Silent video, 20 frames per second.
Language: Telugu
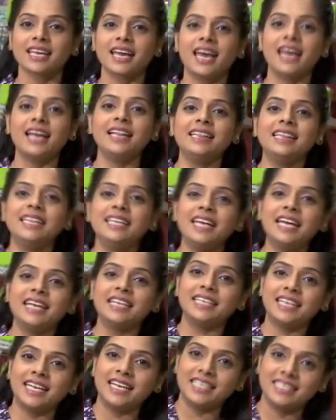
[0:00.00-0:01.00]
హెల్తీ
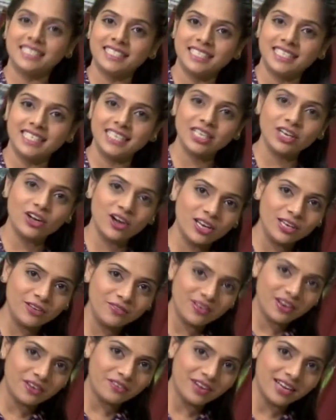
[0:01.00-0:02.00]
అండ్ టేస్టీ
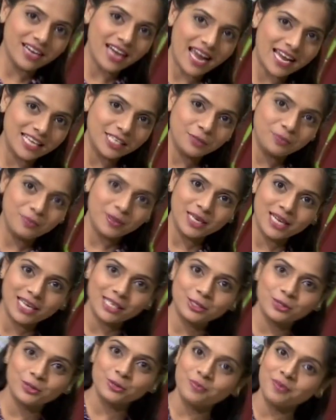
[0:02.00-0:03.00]
కాలీఫ్లవర్ అండ్
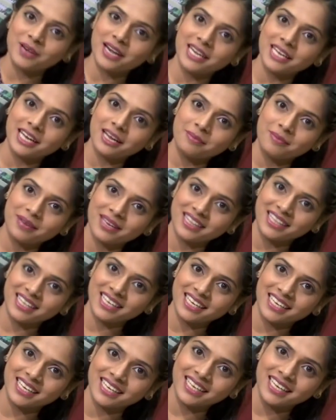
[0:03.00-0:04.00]
స్పినాచ్ సూప్ రెడీ
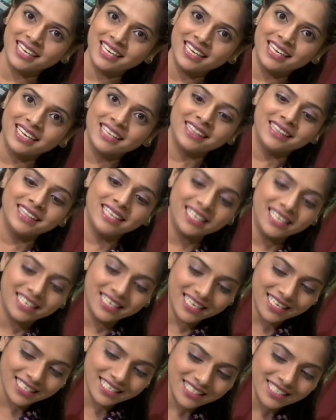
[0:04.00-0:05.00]
అయిపోయింది దీన్ని
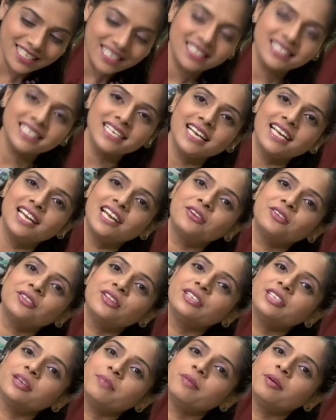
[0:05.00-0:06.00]
టేస్ట్ చేసి ఎలా
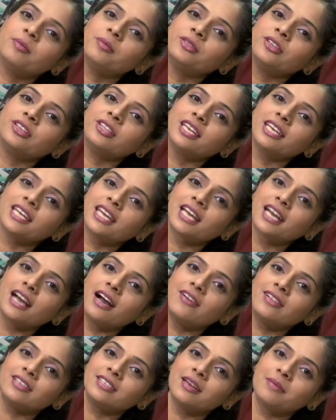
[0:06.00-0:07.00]
ఉందో చెప్పే ముందు దీనికి
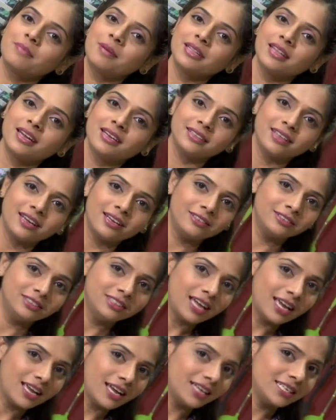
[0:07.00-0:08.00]
కావాల్సిన పదార్థాలు
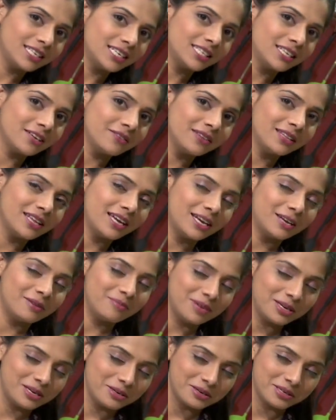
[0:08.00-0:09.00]
తయారు చేసే విధానం
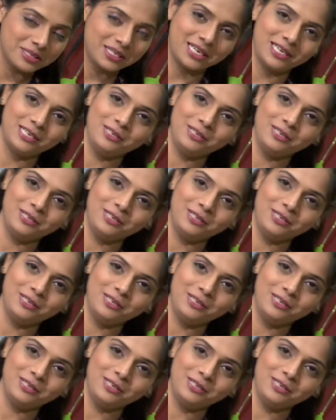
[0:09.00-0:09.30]
మరొకసారి